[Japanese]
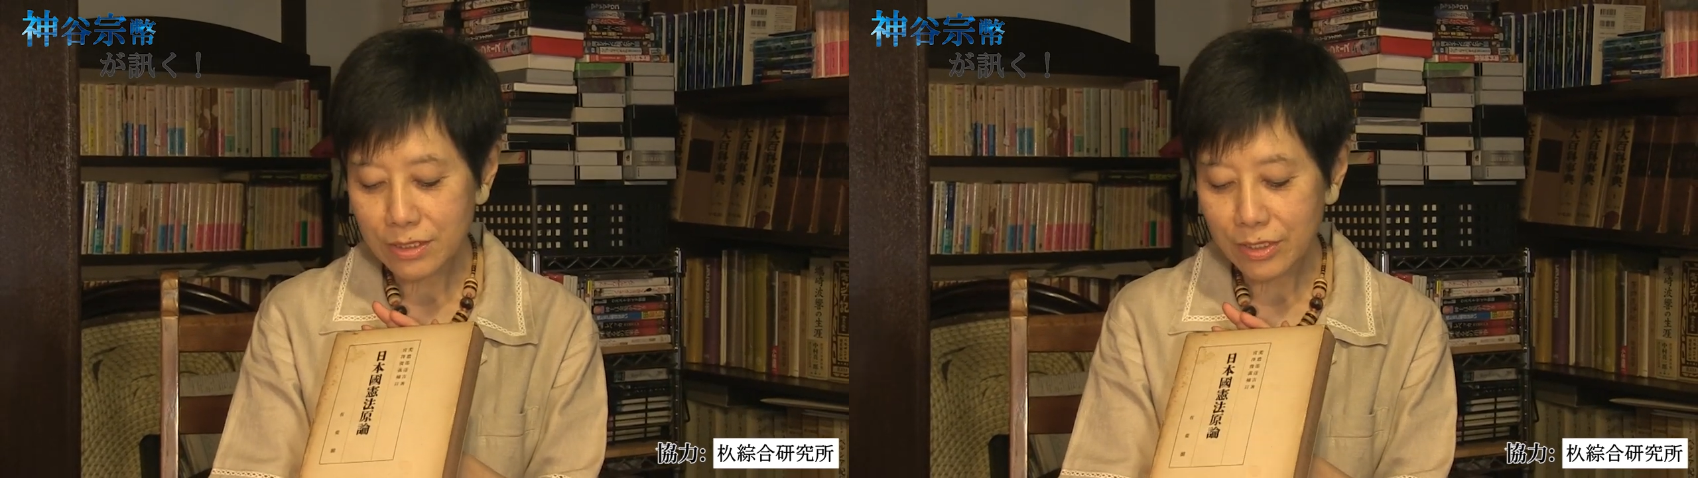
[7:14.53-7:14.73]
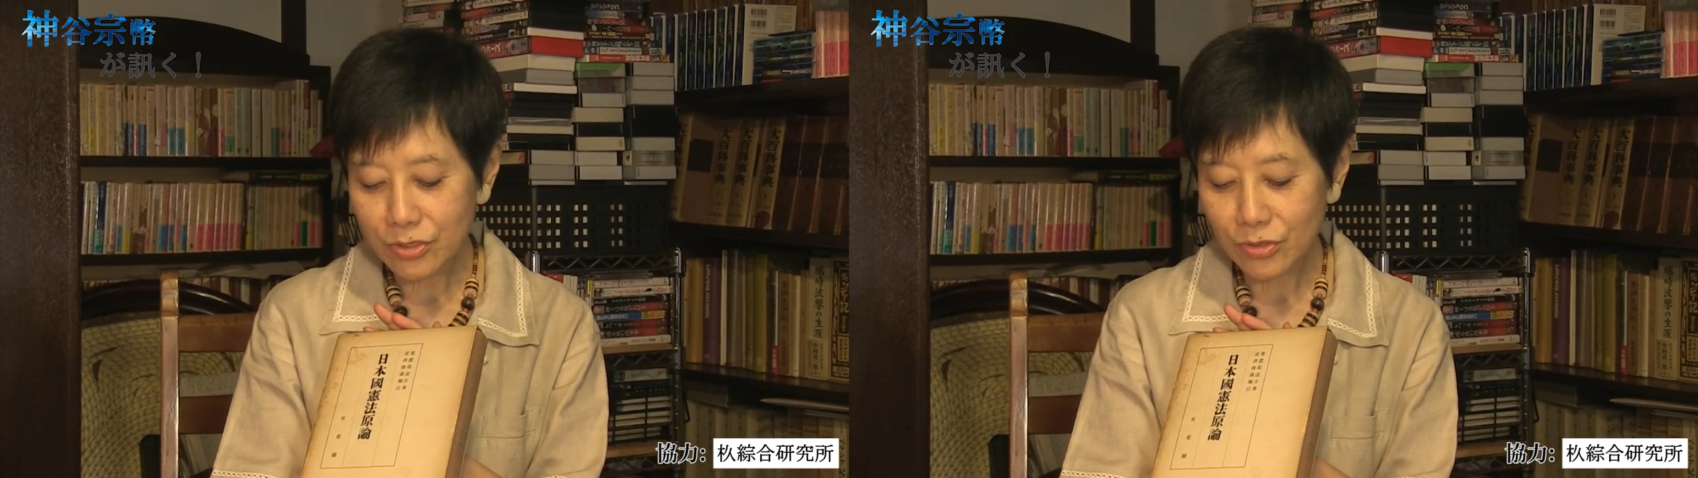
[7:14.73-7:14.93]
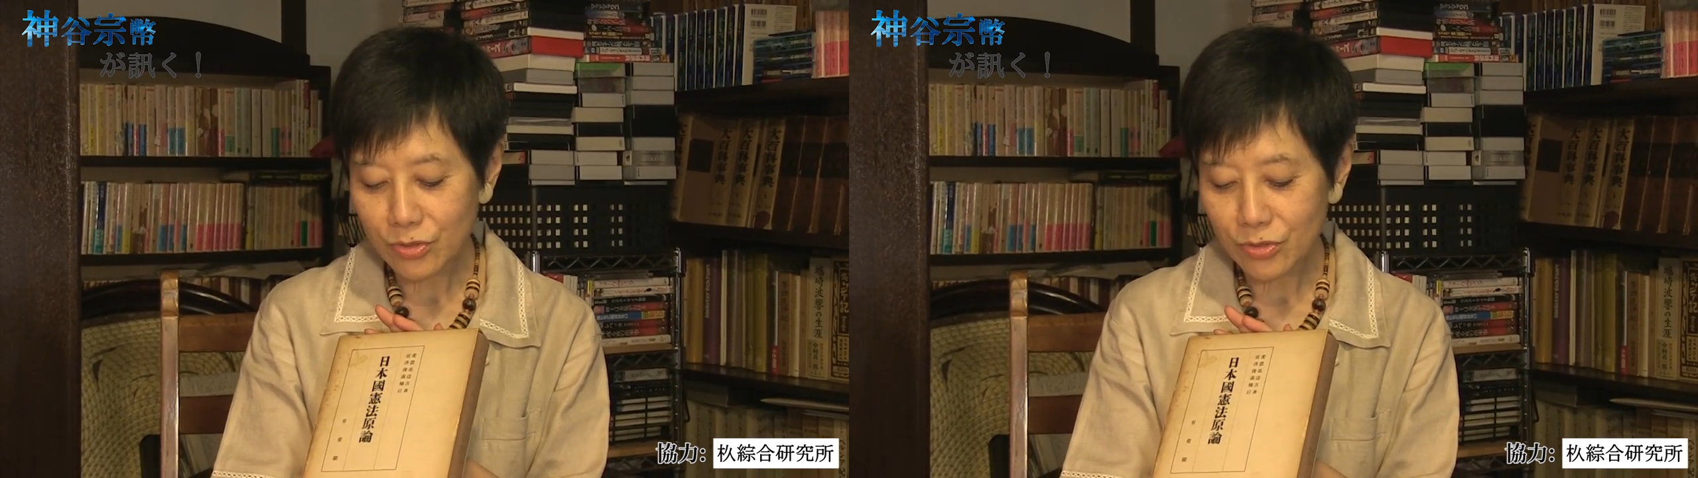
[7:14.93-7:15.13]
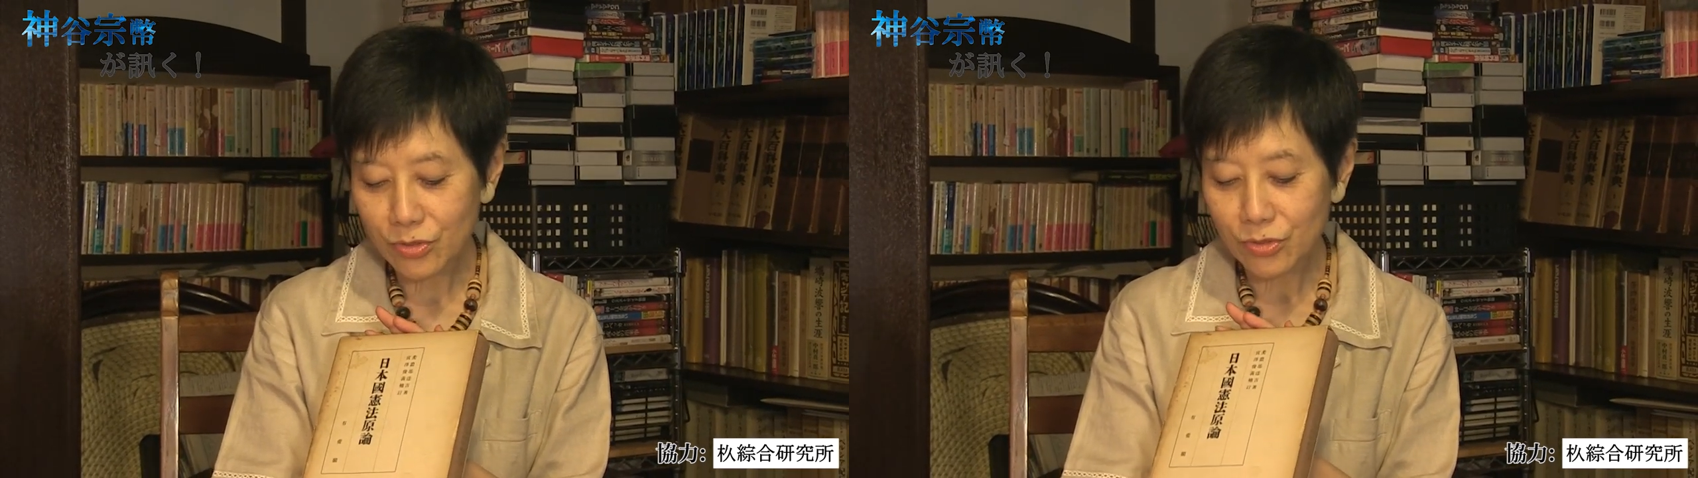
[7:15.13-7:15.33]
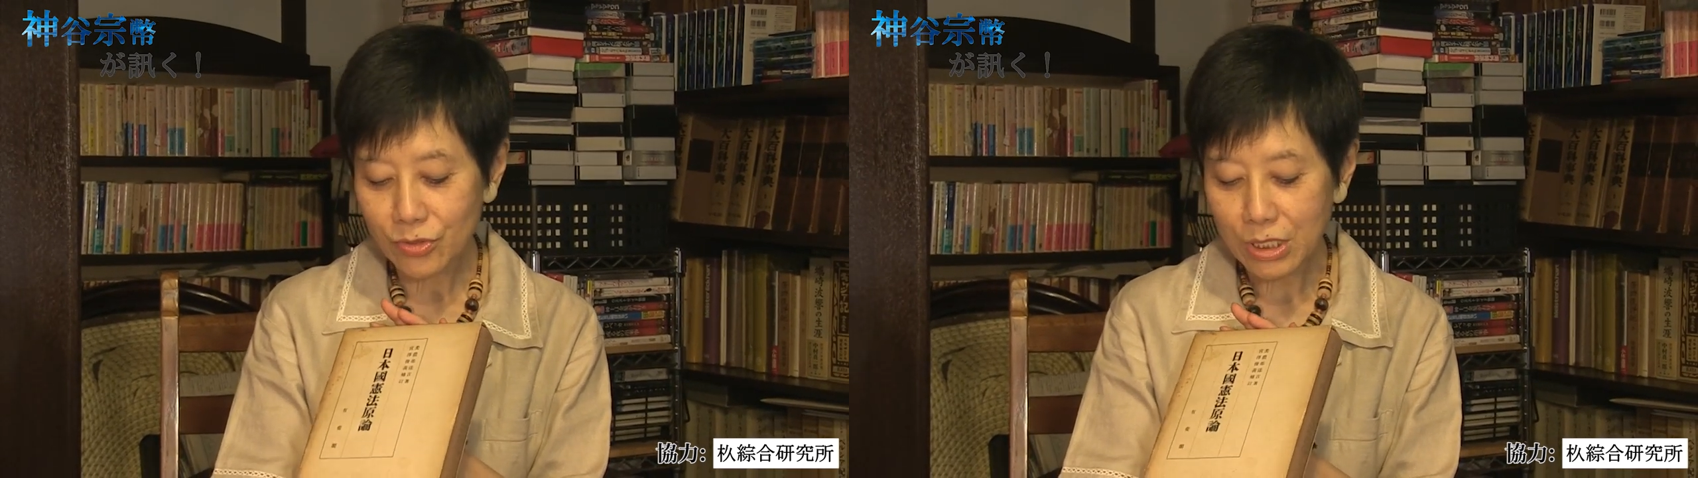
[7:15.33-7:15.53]
に
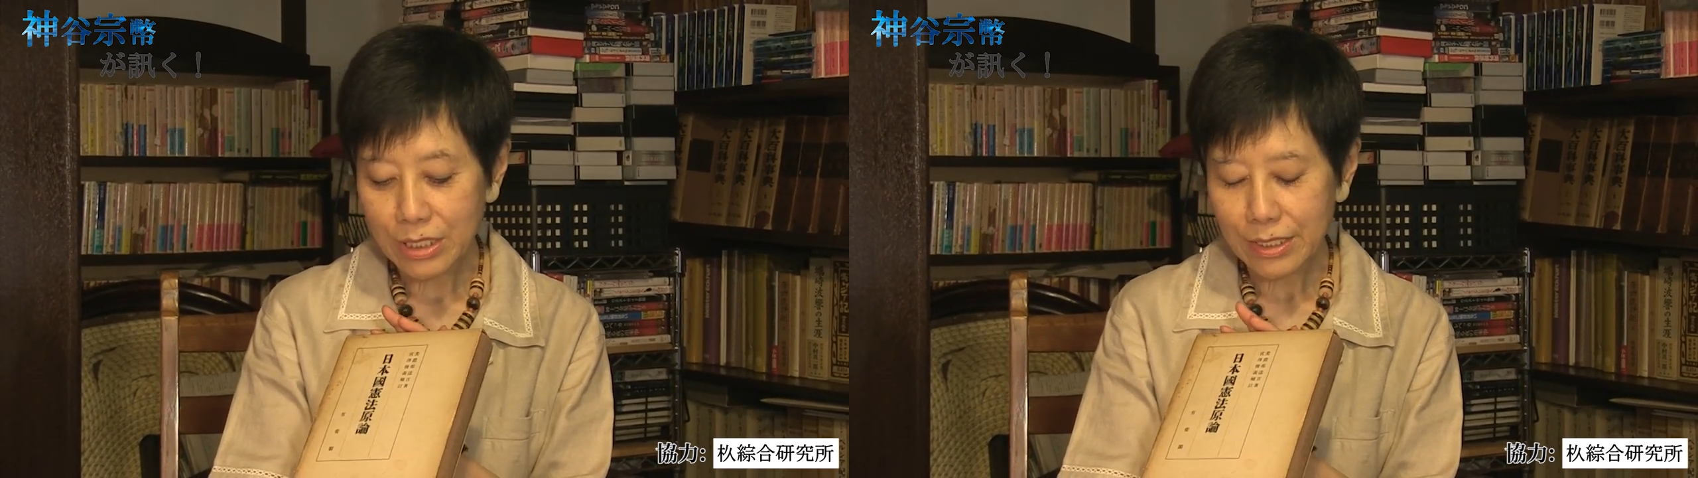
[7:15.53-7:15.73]
じゅう